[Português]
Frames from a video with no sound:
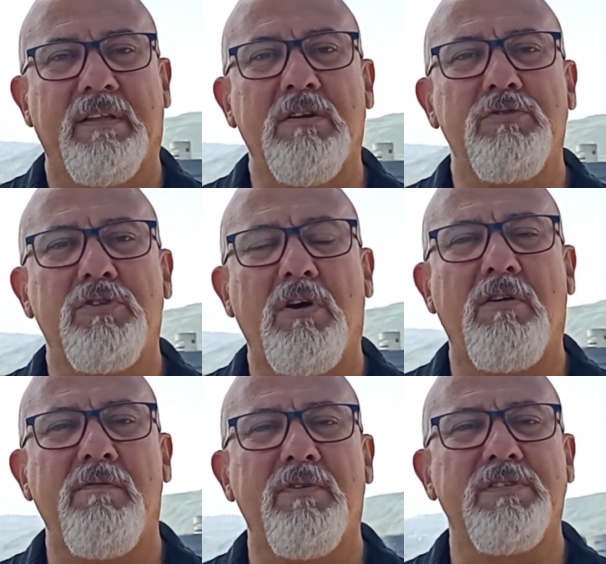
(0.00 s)
não
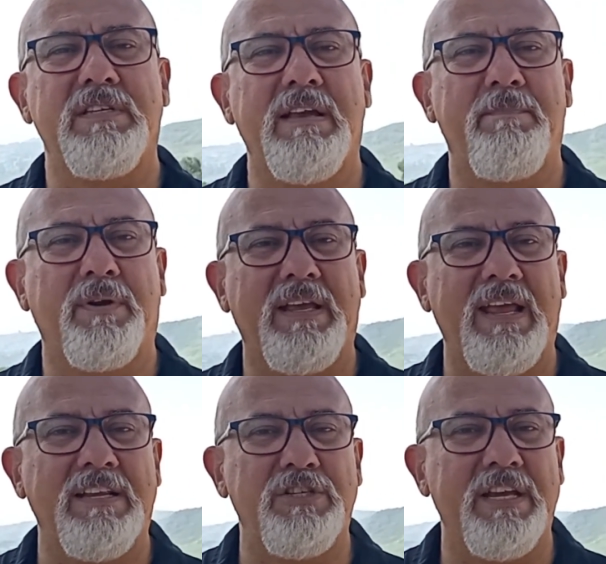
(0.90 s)
só com você,
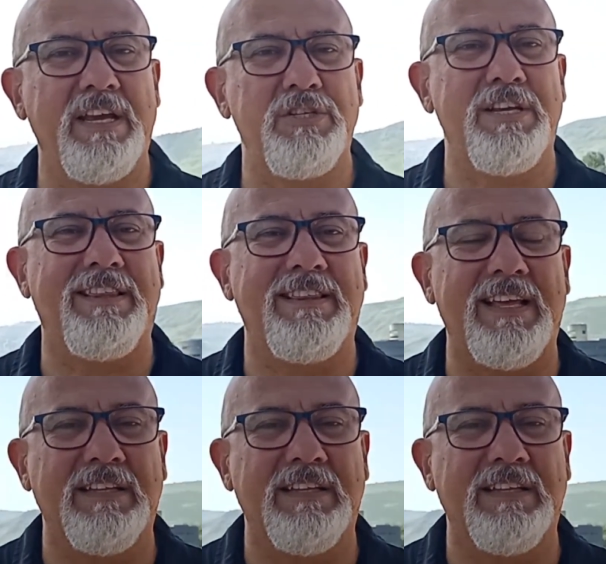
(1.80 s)
porque ele te enche